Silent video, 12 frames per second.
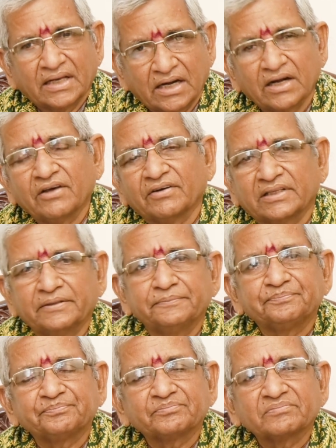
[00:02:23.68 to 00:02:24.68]
రెండవది
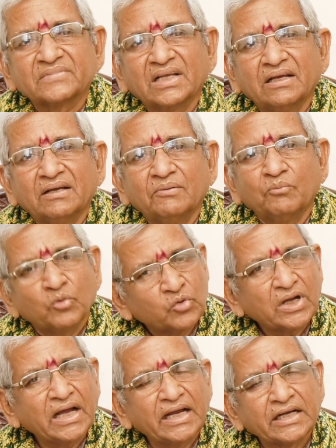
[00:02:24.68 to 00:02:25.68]

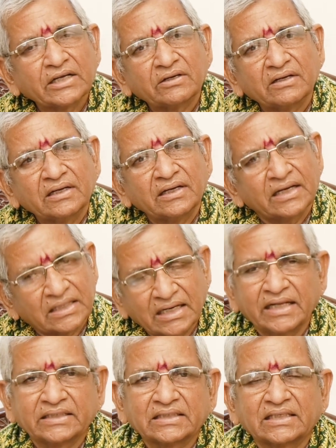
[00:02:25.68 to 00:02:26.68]
ముందుగా నిద్ర
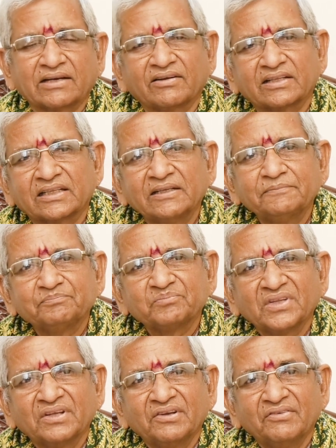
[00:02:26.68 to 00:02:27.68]
లేచిన తర్వాత
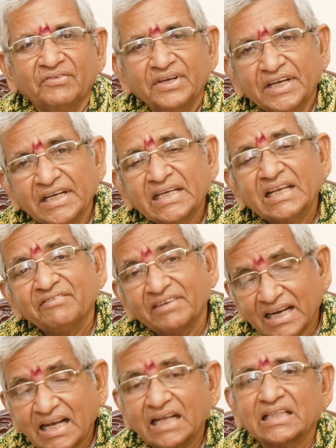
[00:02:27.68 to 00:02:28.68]
ఇంటి
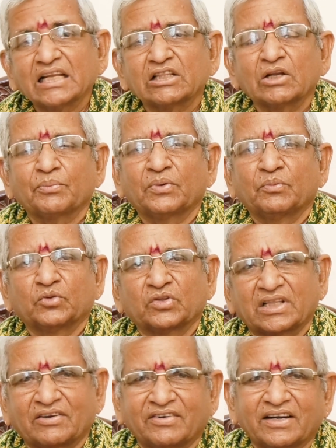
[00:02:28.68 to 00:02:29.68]
వెనకాతల తలుపును ముందు
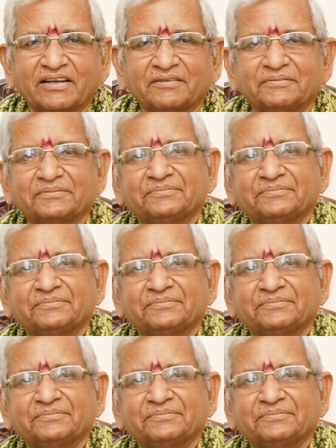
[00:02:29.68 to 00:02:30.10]
తెరవండి